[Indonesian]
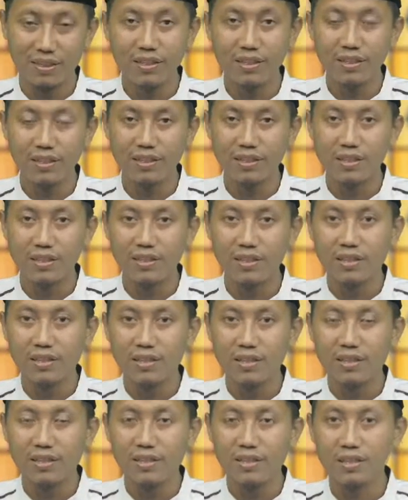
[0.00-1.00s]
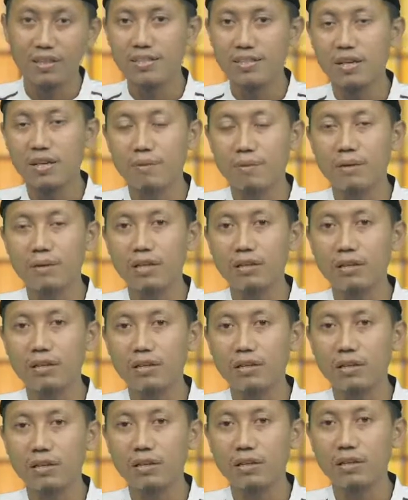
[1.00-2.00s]
Ini yang disampaikan
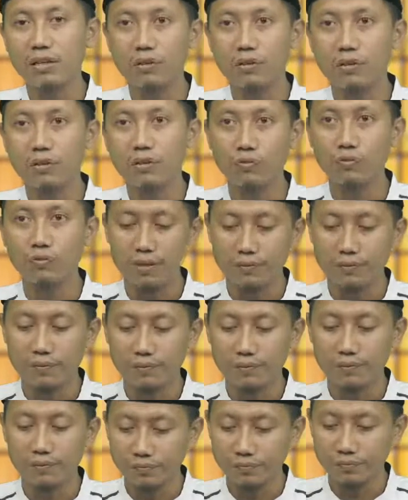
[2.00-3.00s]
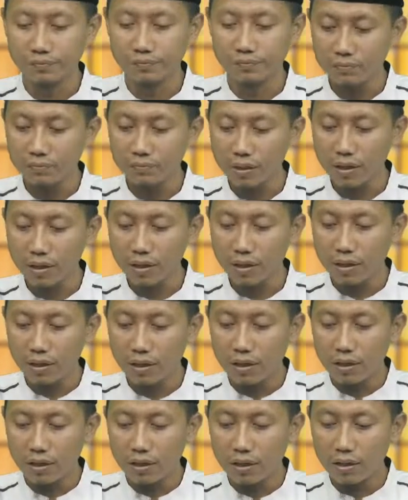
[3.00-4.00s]
oleh orang-orang sufi.
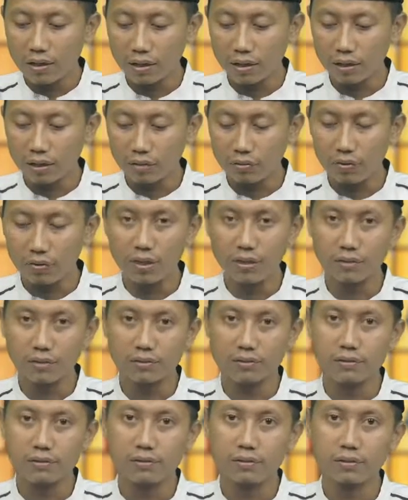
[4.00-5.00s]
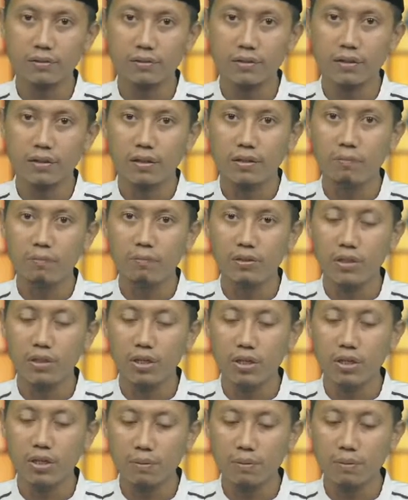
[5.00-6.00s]
Karena itulah
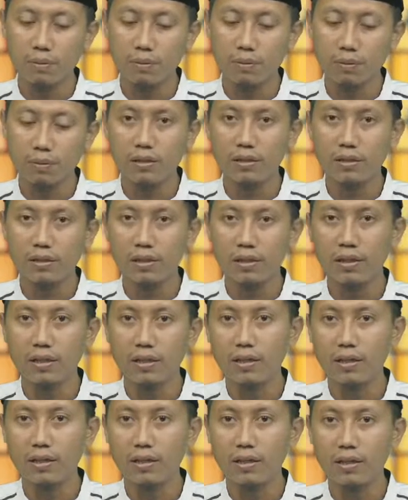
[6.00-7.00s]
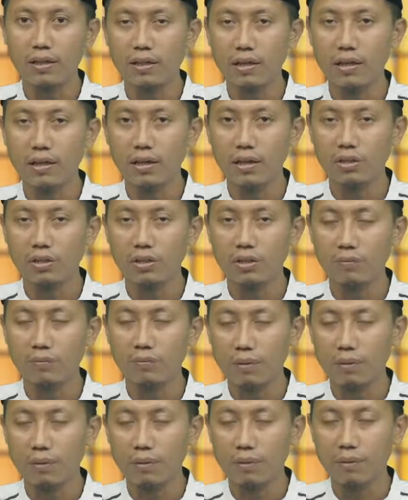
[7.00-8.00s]
penulis membawakan dalil atau
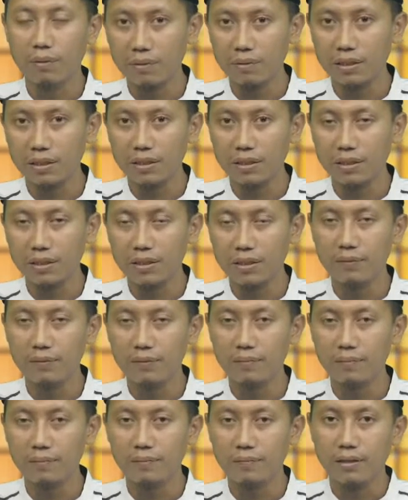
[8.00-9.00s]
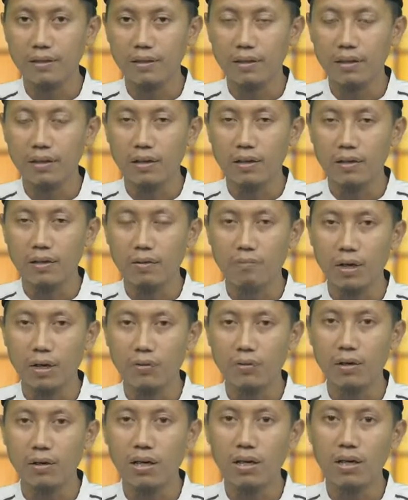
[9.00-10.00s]
menyampaikan pertanyaan ini
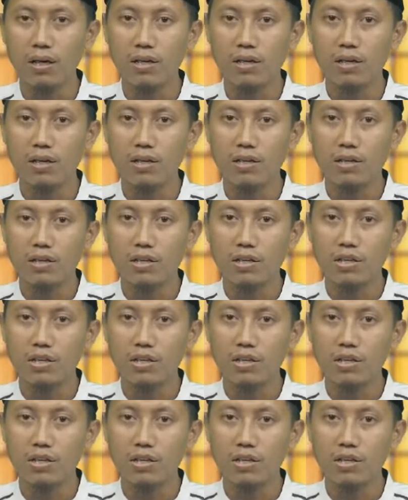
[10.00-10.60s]
bahwa